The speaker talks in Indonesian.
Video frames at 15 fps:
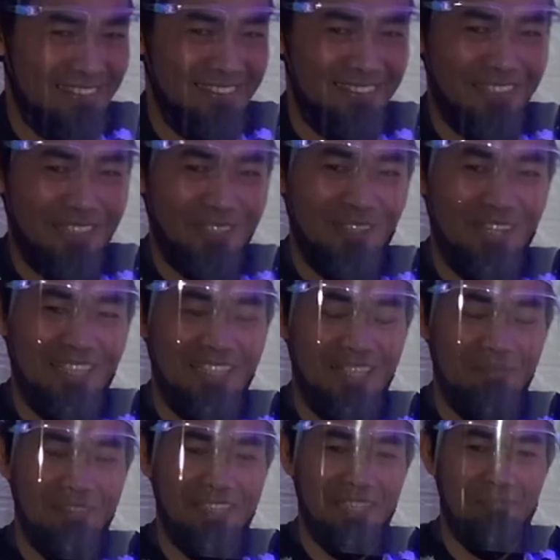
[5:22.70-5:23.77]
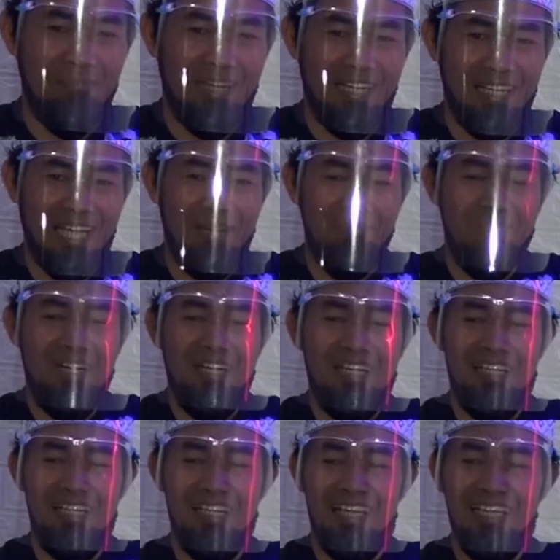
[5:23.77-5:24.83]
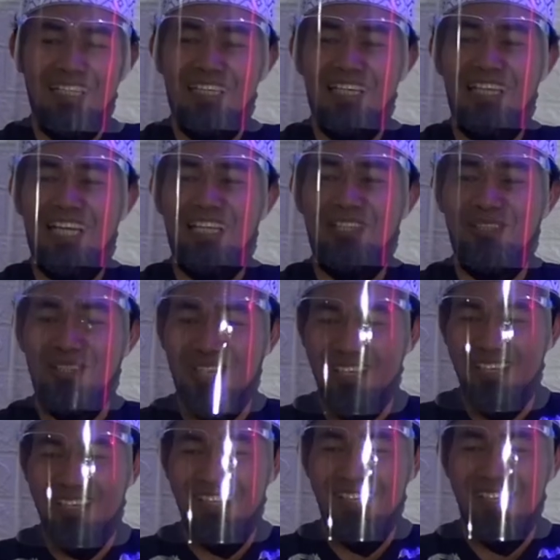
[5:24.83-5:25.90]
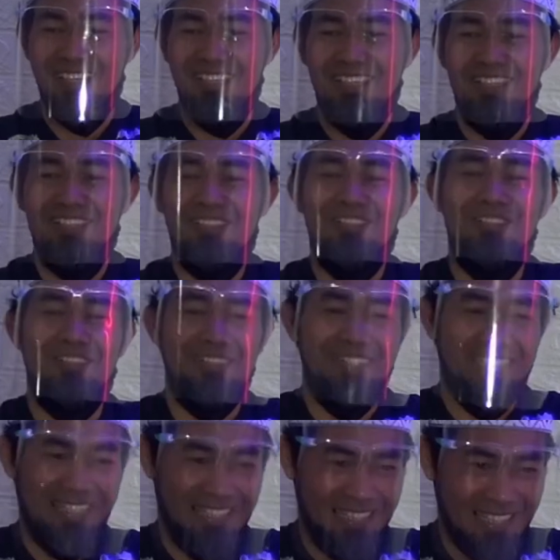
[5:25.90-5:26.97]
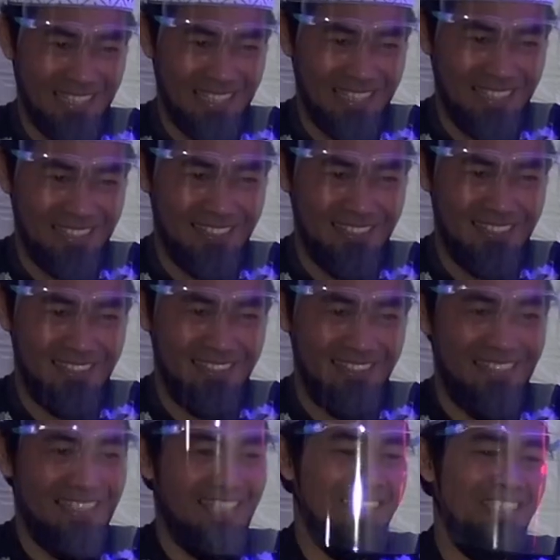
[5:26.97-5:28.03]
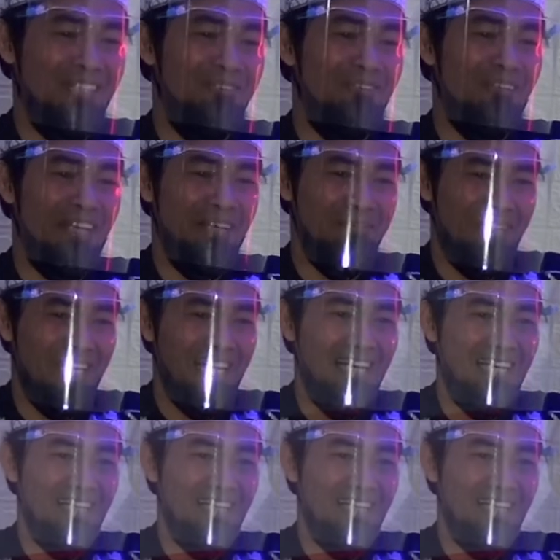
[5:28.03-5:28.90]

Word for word: Itulah namanya malam Lailatul Qadar. Yang kata ulama,